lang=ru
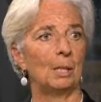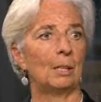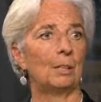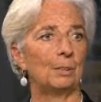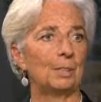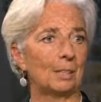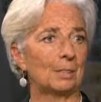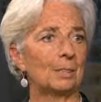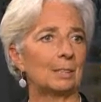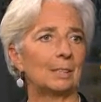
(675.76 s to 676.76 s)
э,
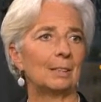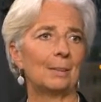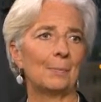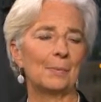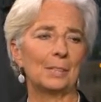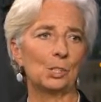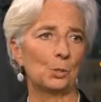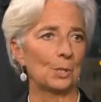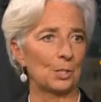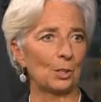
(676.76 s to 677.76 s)
бюджетного
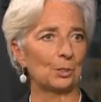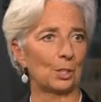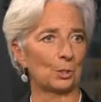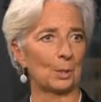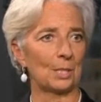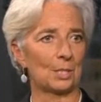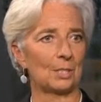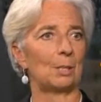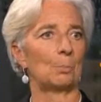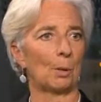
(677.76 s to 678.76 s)
дефицита. У вас
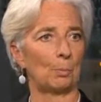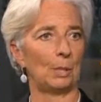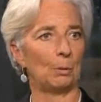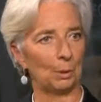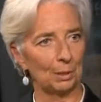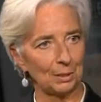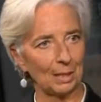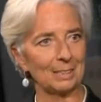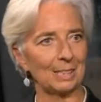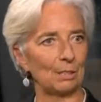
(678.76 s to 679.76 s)
Япония, где
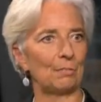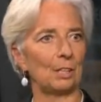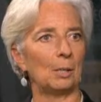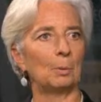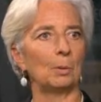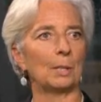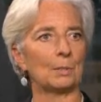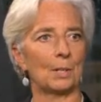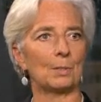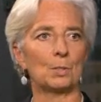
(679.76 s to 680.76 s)
на сегодняшний день
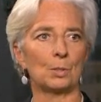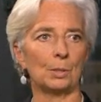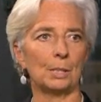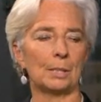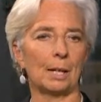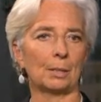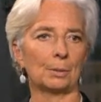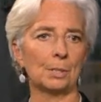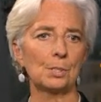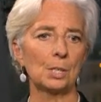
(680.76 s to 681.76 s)
пока не
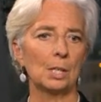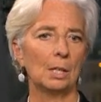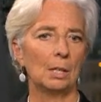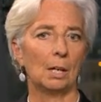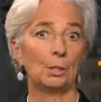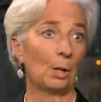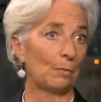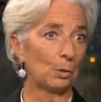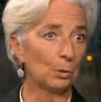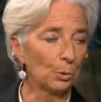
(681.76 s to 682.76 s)
решаются э,
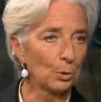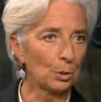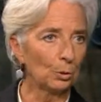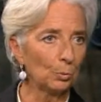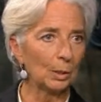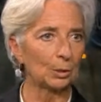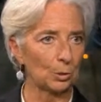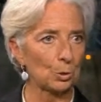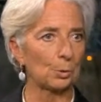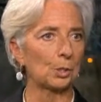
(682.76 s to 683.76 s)
вопросы бюджетного
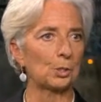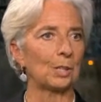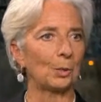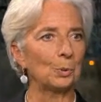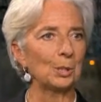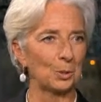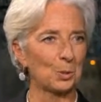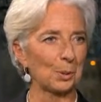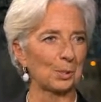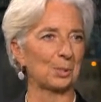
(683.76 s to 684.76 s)
дефицита надлежащим
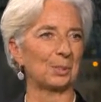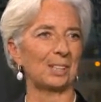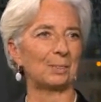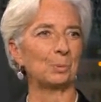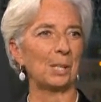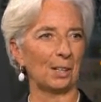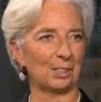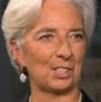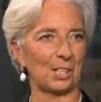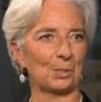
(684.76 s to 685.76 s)
образом. У вас есть
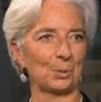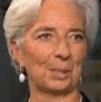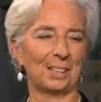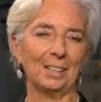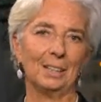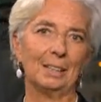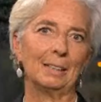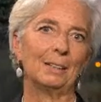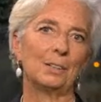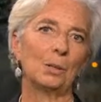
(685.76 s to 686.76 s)
еврозона,
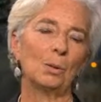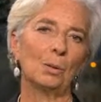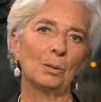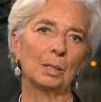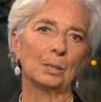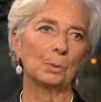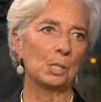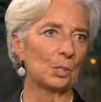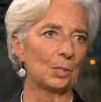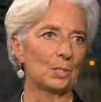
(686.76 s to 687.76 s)
где
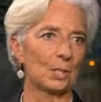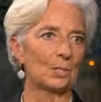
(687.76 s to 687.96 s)
строительство,